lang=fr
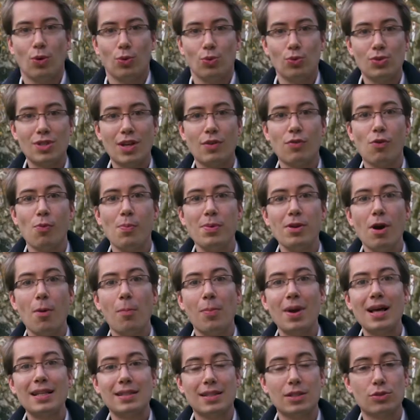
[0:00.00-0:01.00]
nous avons mis en
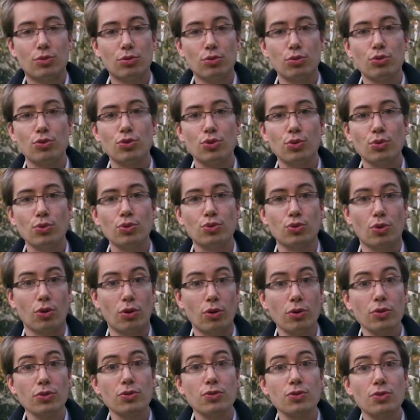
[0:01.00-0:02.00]
place la solution sur
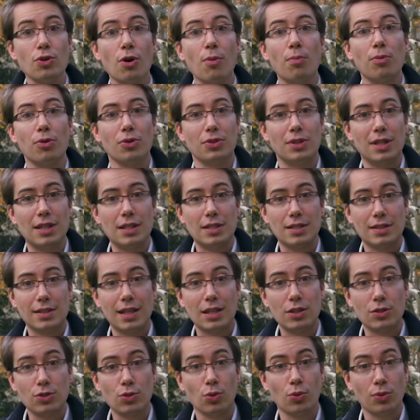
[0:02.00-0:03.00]
l'ensemble des
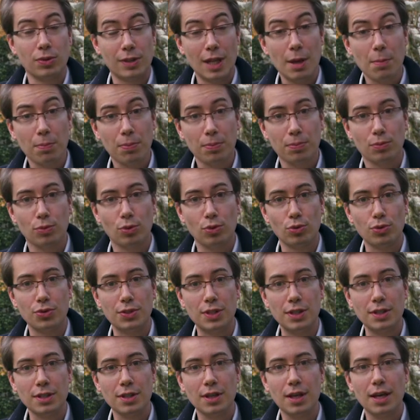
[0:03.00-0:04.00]
stations NEP de
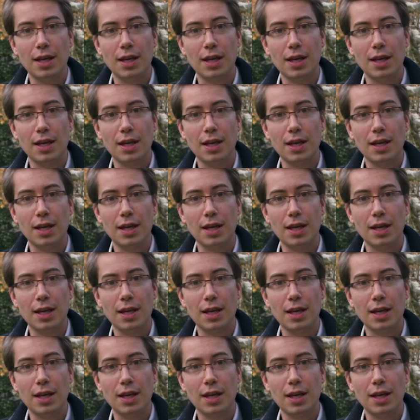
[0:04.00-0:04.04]
l'usine